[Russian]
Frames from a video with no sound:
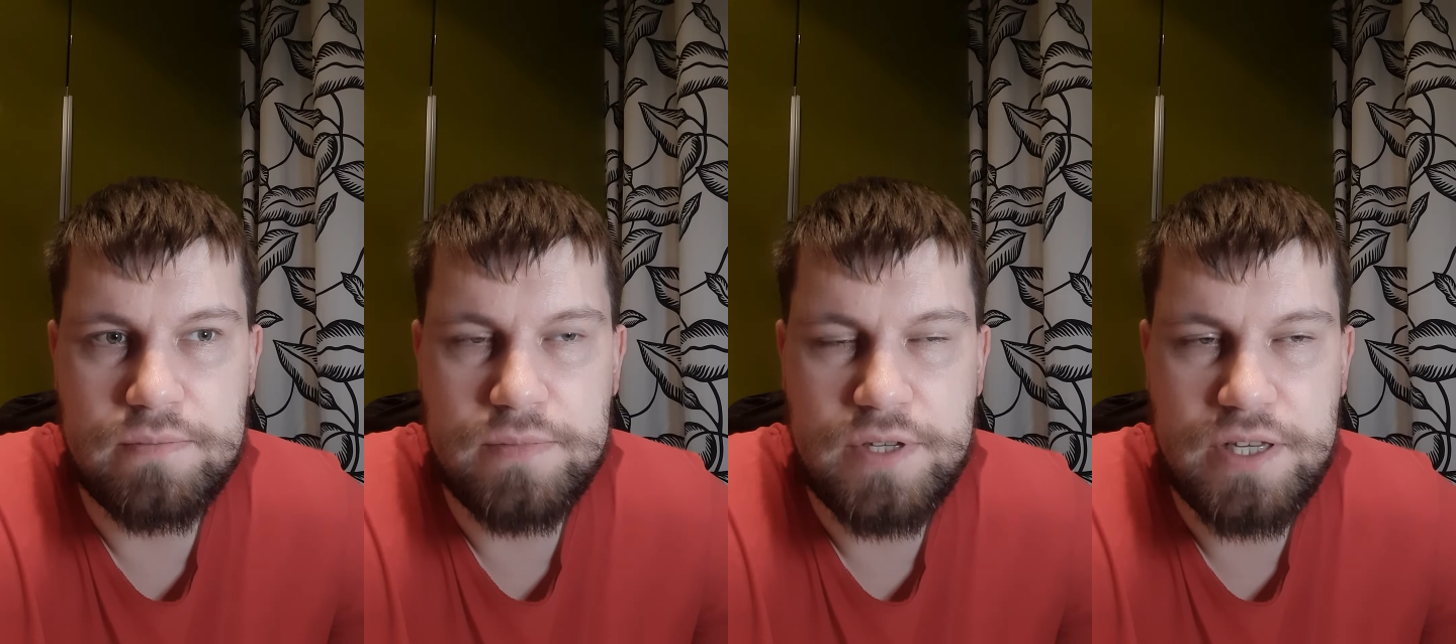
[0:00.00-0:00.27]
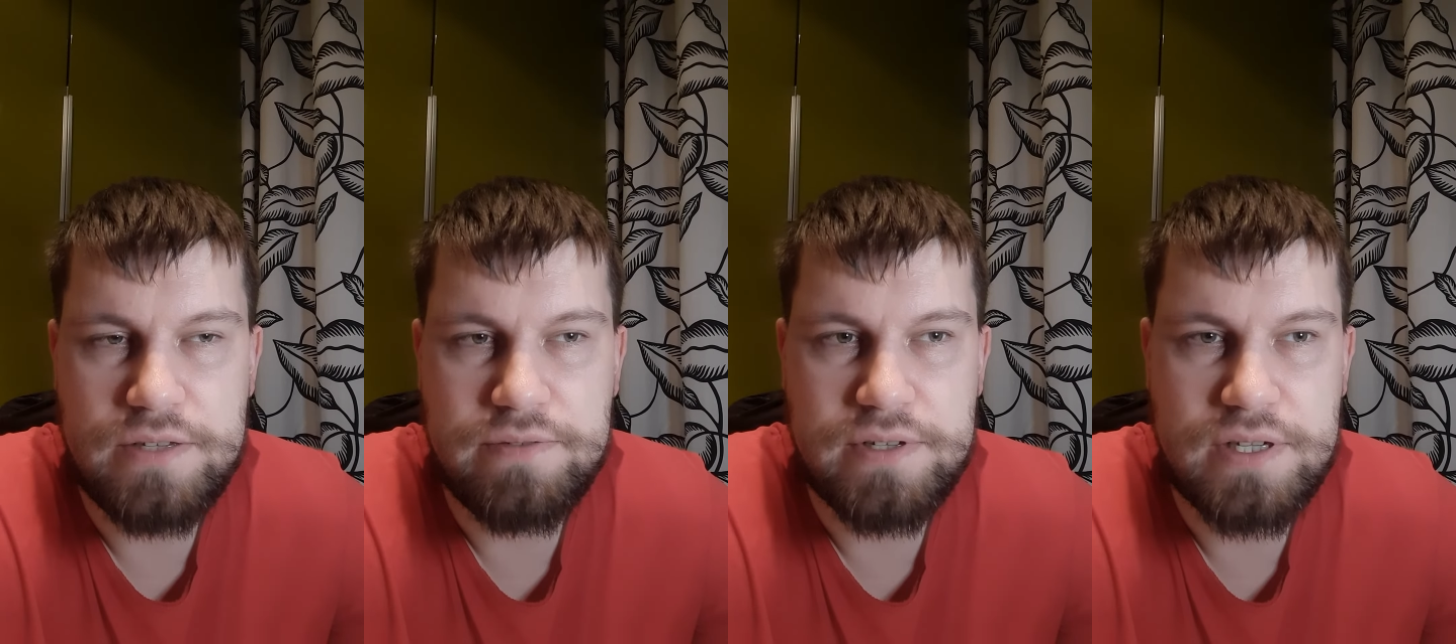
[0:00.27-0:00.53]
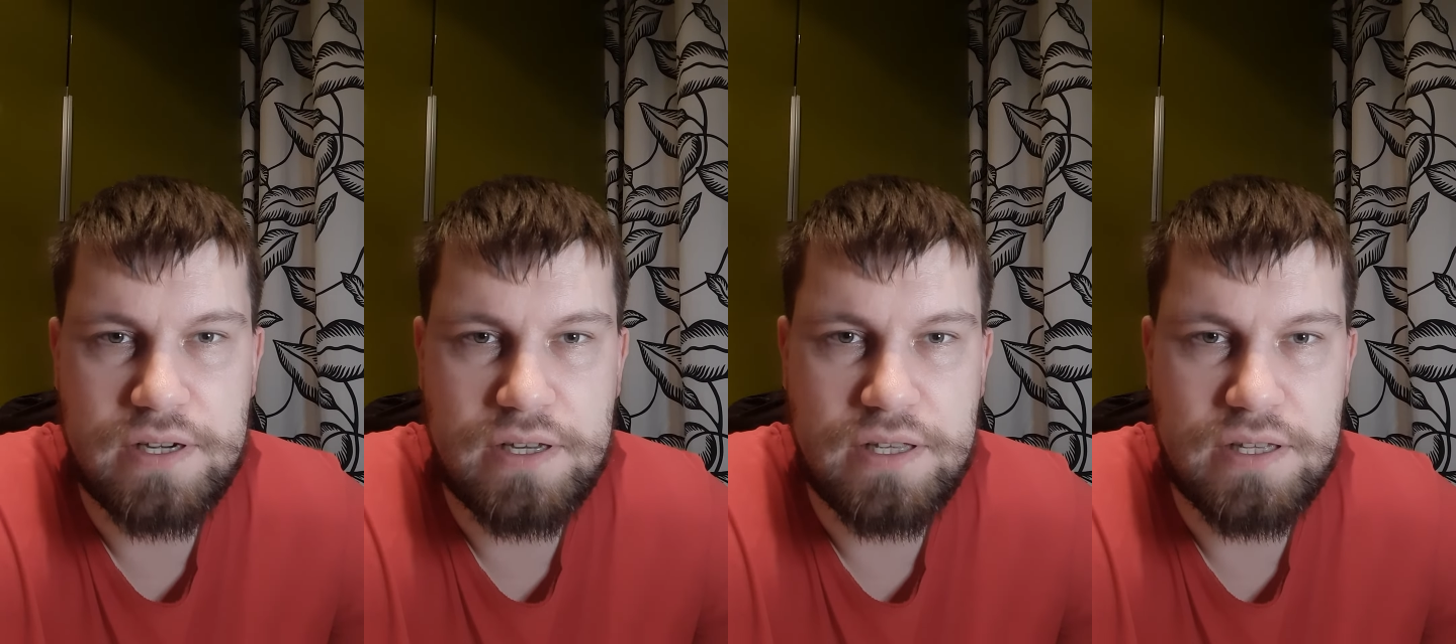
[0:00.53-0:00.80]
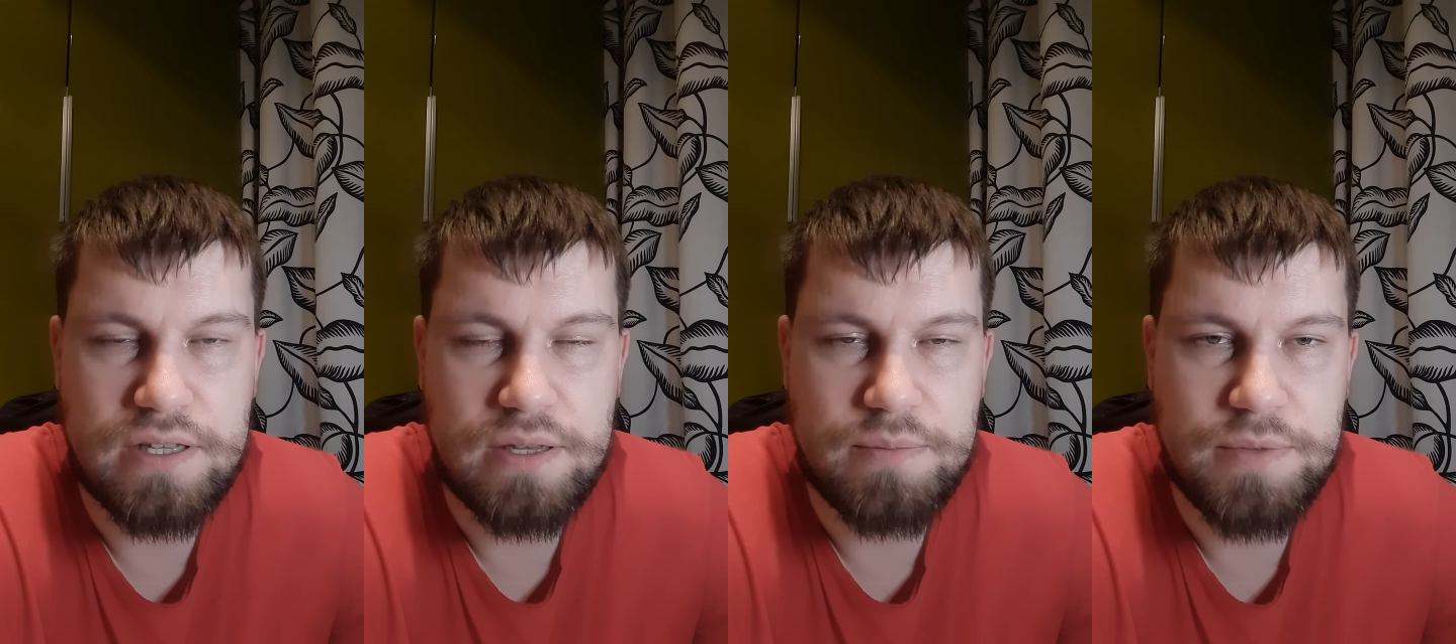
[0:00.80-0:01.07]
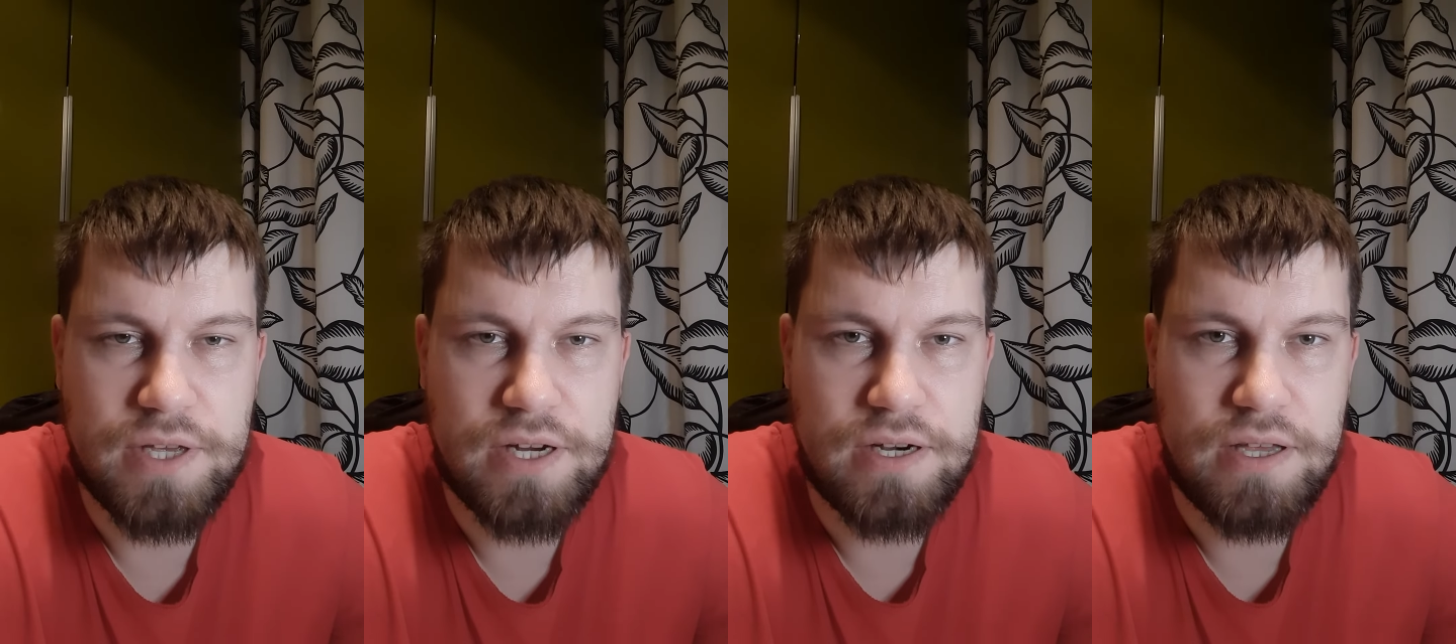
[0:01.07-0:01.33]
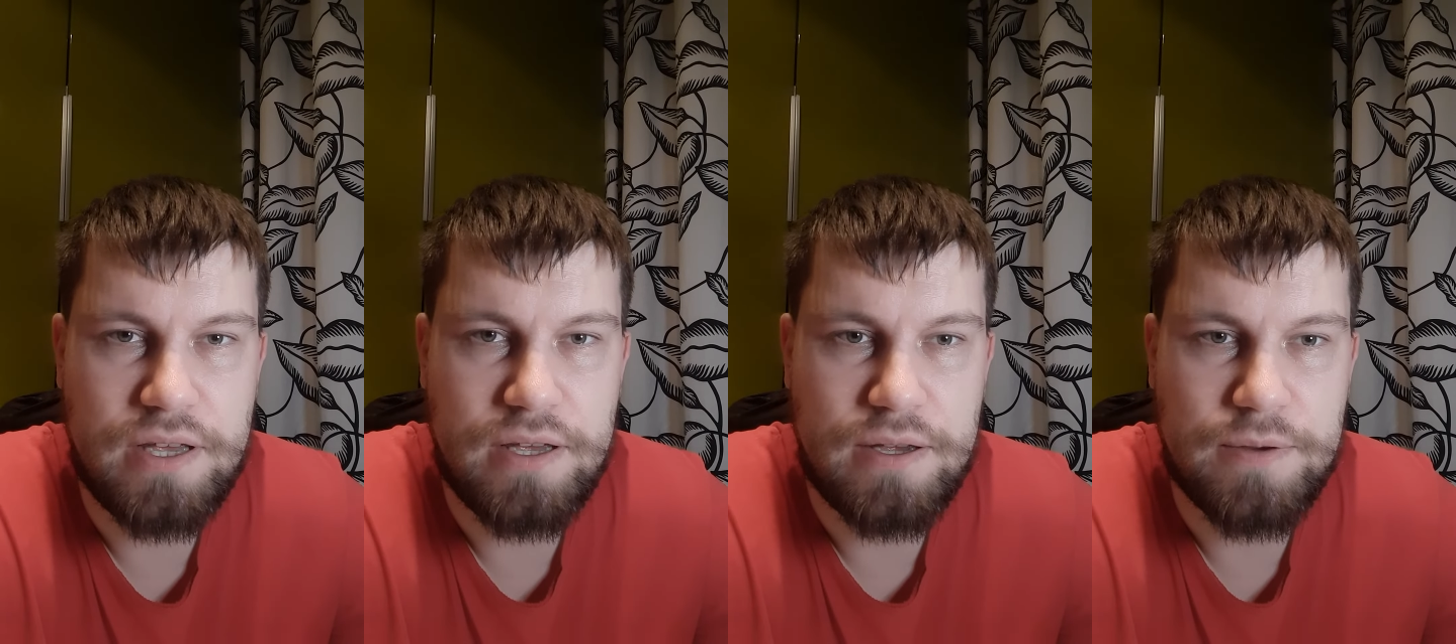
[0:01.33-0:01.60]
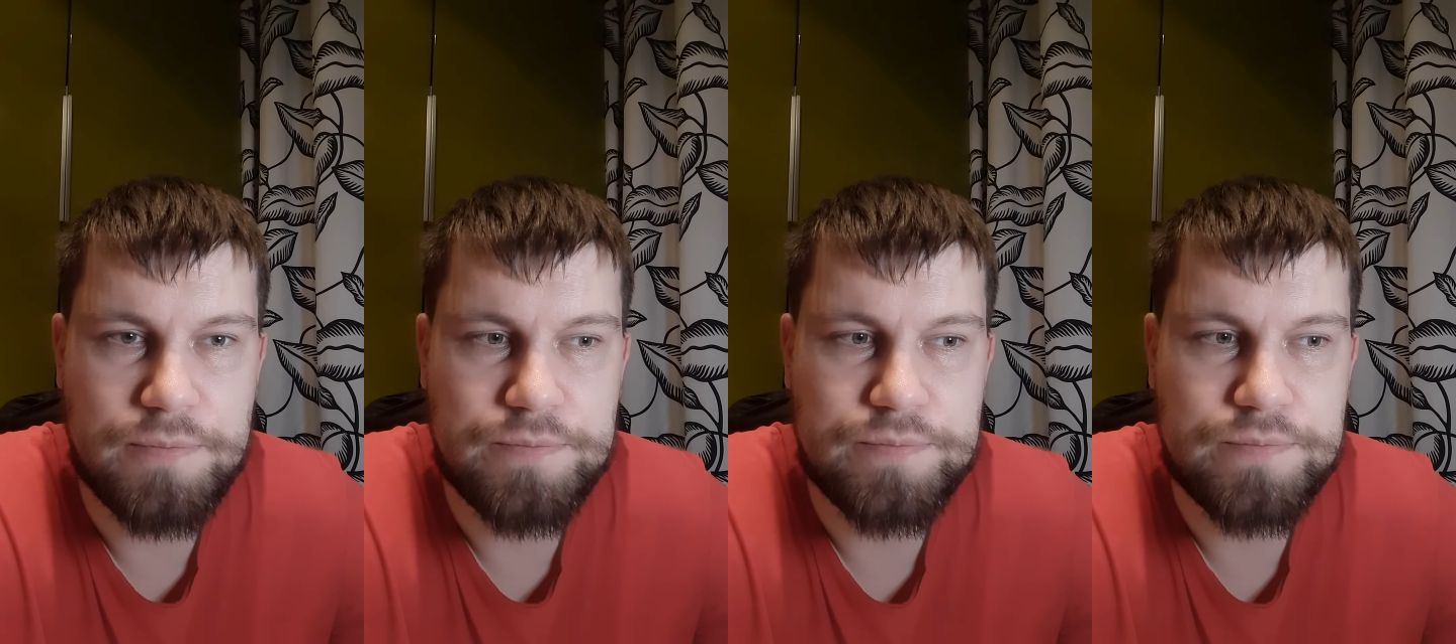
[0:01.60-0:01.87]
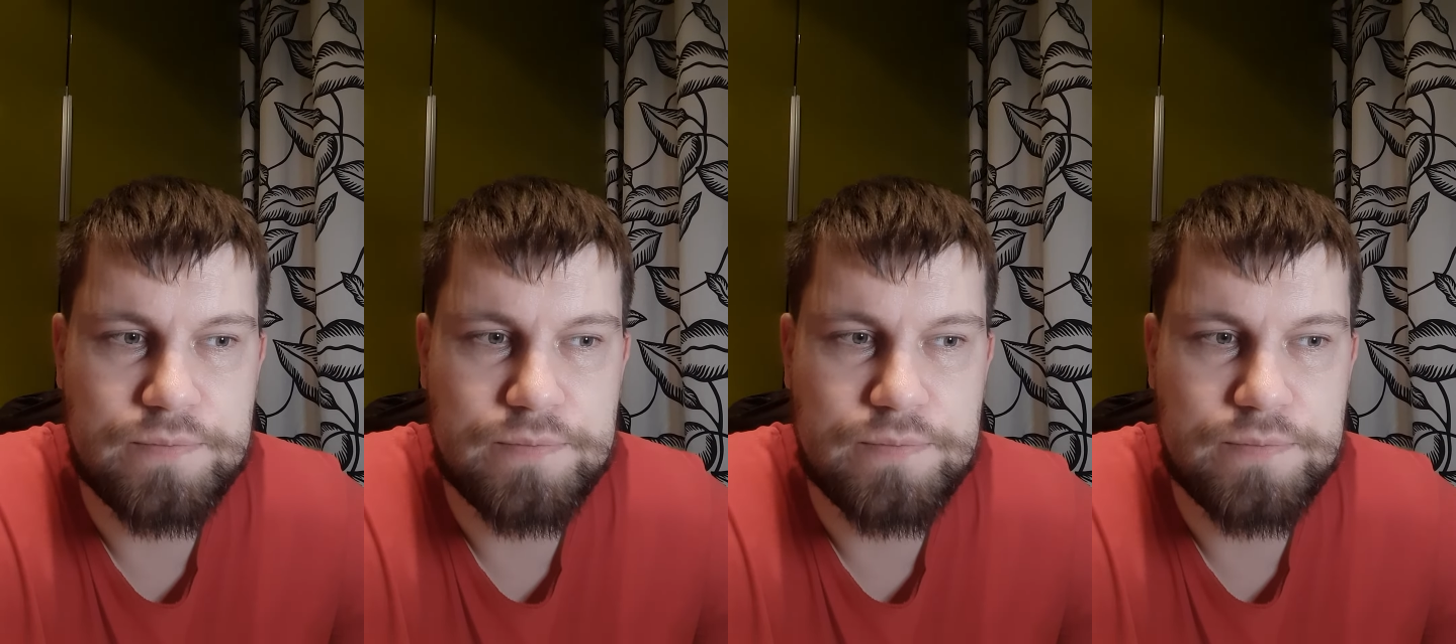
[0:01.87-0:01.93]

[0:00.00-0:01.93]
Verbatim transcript: не одевать какие-то там яркие